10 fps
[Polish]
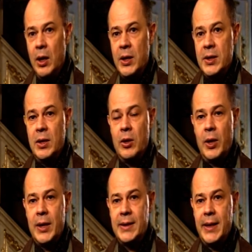jest
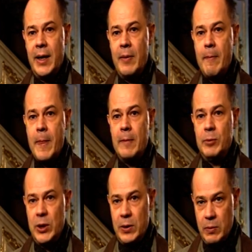dekoracja
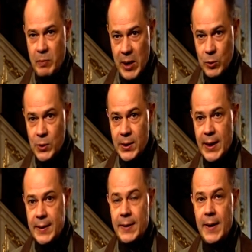przed
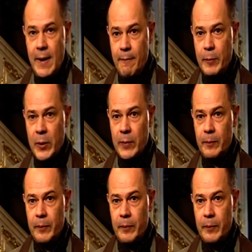balustrad empor.